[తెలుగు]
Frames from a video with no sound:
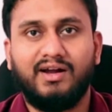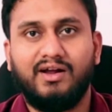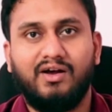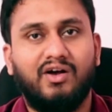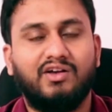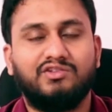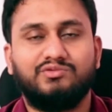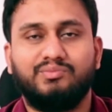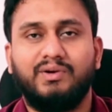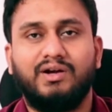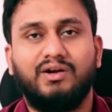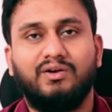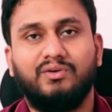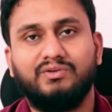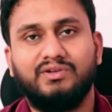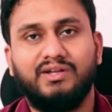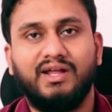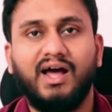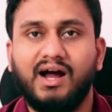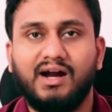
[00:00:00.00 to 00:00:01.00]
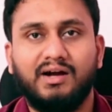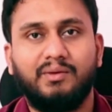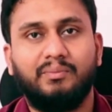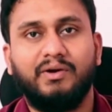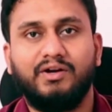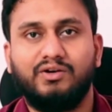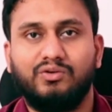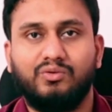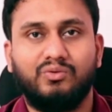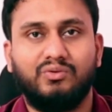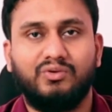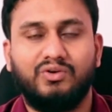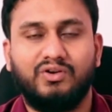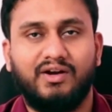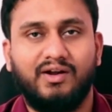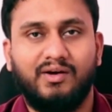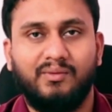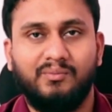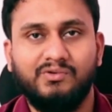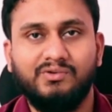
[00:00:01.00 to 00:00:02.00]
వేరే హాస్పిటల్ ఉంది అక్కడ
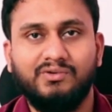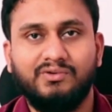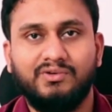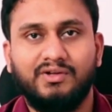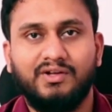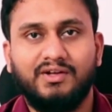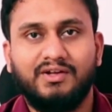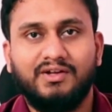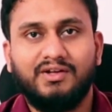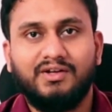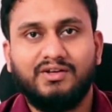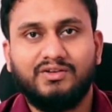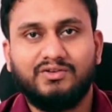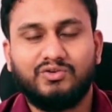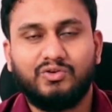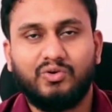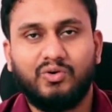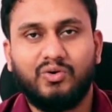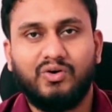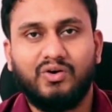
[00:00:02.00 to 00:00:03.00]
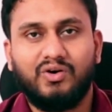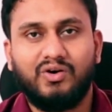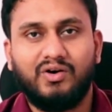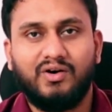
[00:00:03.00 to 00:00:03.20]
పెట్టుకుంటున్నాము సో